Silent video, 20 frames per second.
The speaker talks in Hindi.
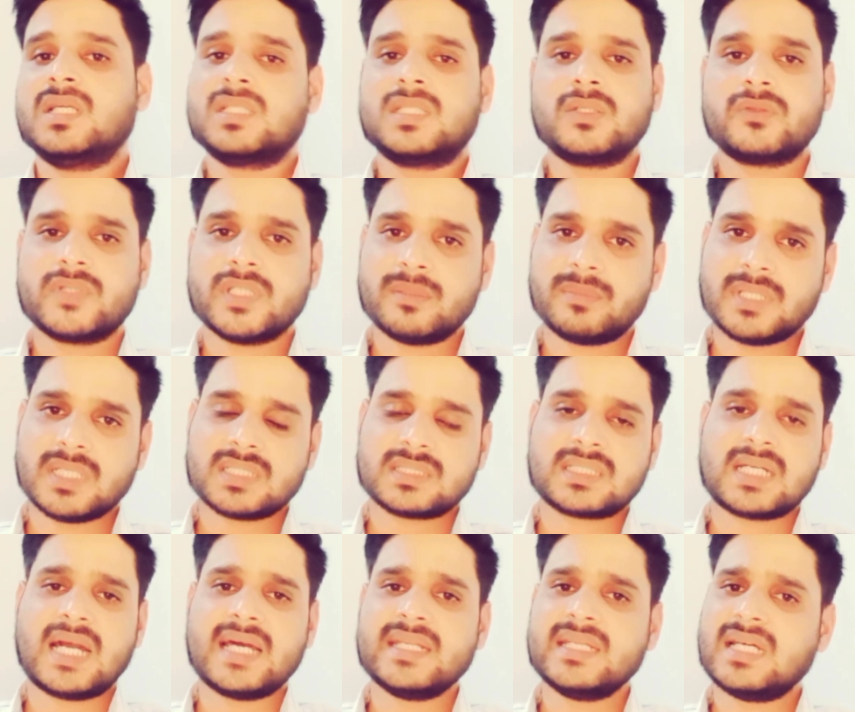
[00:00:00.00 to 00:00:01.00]
क्योंकि ये
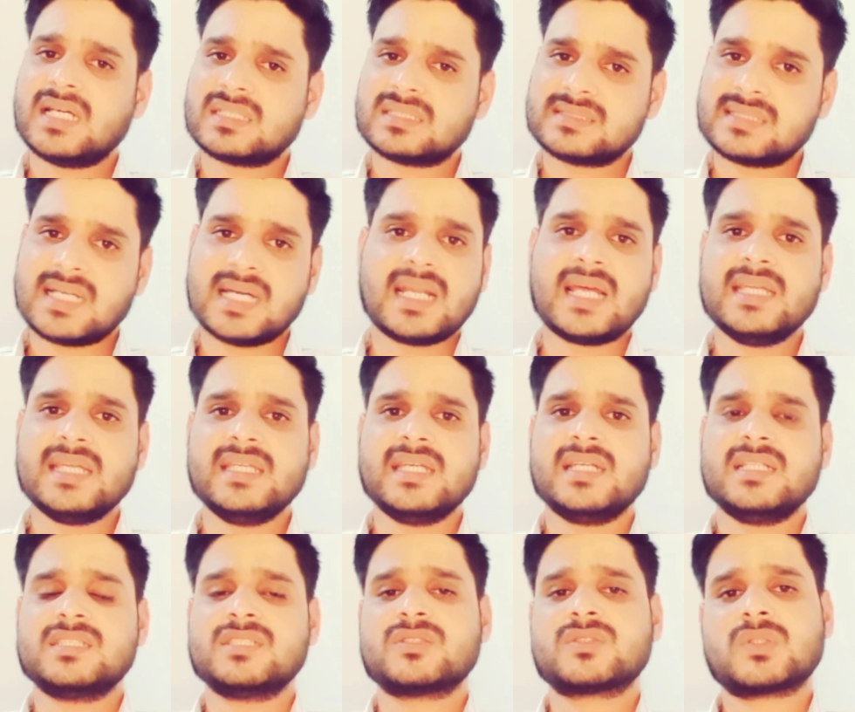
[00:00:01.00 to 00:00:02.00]
बलात्कारी हत्यारा ही
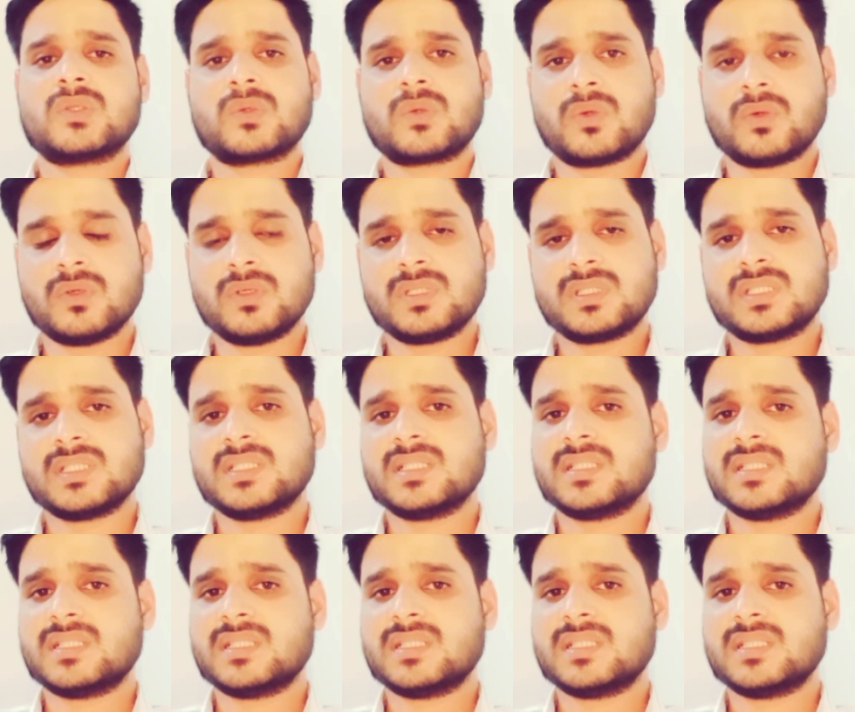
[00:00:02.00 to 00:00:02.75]
है जिसको कोर्ट